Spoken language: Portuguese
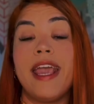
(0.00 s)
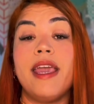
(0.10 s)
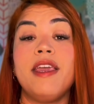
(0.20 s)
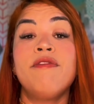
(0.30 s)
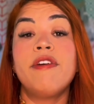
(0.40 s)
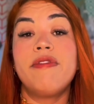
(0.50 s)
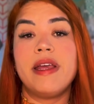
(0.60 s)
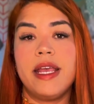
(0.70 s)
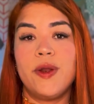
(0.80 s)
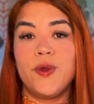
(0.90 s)
Em
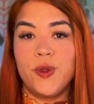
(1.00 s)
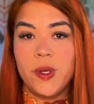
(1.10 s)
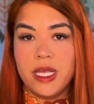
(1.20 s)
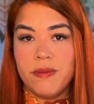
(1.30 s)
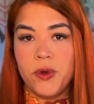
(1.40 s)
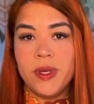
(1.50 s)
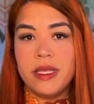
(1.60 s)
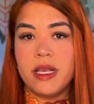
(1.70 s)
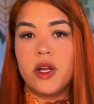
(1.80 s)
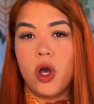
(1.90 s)
fevereiro de
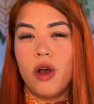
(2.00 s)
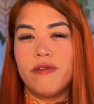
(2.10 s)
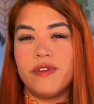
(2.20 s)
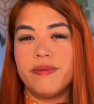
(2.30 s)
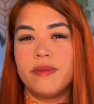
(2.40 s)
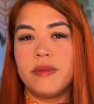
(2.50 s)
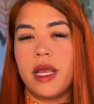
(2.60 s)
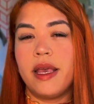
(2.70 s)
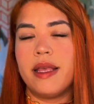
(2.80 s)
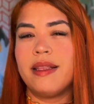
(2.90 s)
2019,
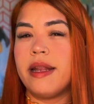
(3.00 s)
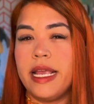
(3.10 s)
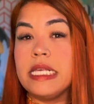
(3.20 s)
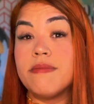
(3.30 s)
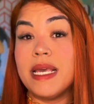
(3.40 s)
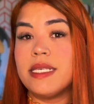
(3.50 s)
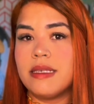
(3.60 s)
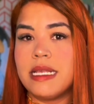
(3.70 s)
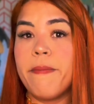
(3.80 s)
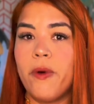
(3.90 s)
é, três
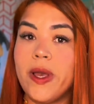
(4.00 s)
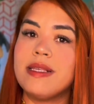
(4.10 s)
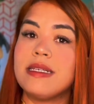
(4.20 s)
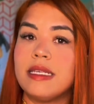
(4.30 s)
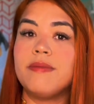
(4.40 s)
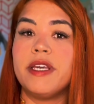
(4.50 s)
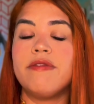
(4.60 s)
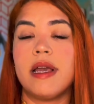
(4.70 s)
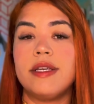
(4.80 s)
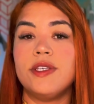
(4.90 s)
meses depois dessa minha
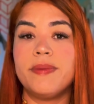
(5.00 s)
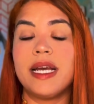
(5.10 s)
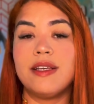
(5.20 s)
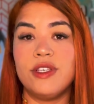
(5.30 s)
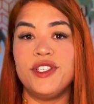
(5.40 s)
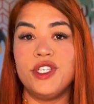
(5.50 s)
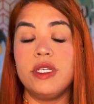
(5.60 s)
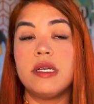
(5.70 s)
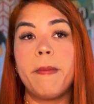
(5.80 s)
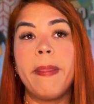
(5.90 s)
viagem para a
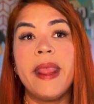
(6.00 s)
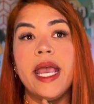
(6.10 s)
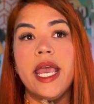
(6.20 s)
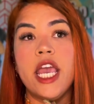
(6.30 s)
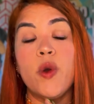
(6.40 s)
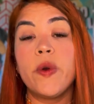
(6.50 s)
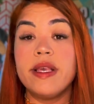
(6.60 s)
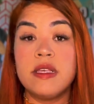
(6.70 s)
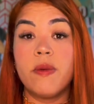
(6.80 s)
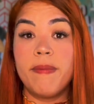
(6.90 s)
Argentina, eu
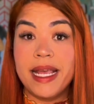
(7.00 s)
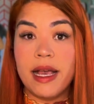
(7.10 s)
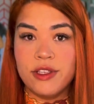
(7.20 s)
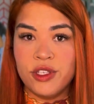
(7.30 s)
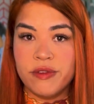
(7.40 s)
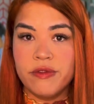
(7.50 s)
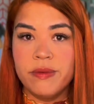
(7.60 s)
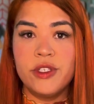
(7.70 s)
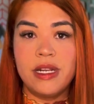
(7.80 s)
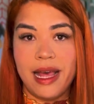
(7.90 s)
conheci um aplicativo
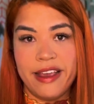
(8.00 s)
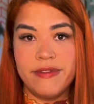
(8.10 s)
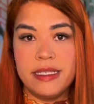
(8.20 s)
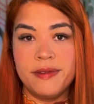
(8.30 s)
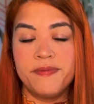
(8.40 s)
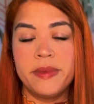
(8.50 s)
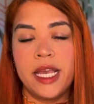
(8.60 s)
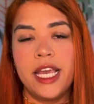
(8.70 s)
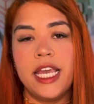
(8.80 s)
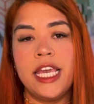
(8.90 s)
de lives
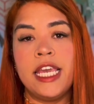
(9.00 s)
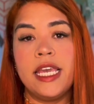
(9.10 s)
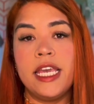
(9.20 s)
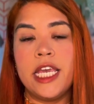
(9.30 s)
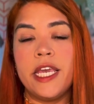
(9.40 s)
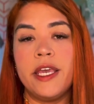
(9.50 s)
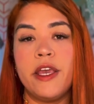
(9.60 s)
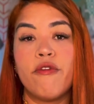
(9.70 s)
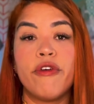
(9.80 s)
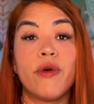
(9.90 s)
e
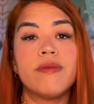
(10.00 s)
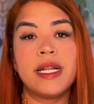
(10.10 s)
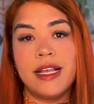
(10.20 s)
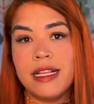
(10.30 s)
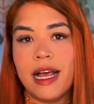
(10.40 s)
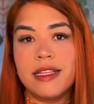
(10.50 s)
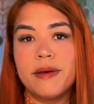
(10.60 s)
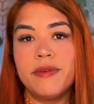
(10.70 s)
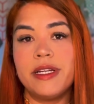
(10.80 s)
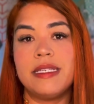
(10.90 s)
eu fui contratada
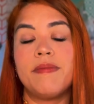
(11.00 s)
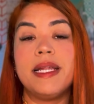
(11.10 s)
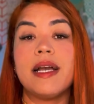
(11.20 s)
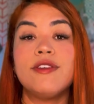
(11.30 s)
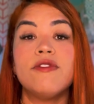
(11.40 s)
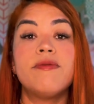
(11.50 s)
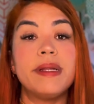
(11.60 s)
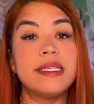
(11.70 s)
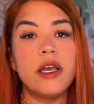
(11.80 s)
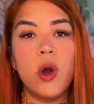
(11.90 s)
por esse aplicativo
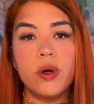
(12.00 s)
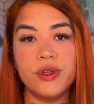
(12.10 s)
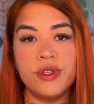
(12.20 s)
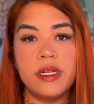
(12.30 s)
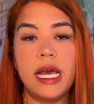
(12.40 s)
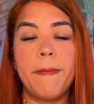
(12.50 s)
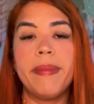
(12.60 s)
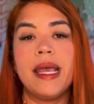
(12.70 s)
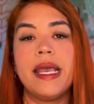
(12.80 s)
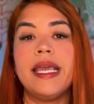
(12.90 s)
para ser host lá.
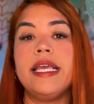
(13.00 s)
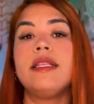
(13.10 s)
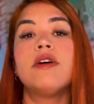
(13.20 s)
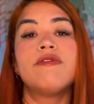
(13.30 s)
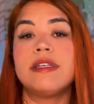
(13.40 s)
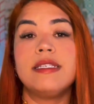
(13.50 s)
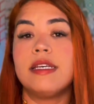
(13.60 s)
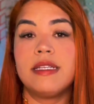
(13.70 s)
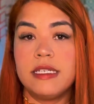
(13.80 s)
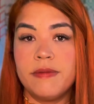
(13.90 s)
Então eu
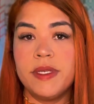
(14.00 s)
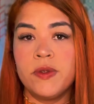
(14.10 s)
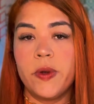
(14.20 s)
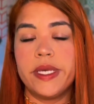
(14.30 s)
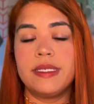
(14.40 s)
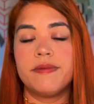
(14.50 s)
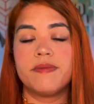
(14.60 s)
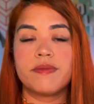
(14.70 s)
fazia transmissões.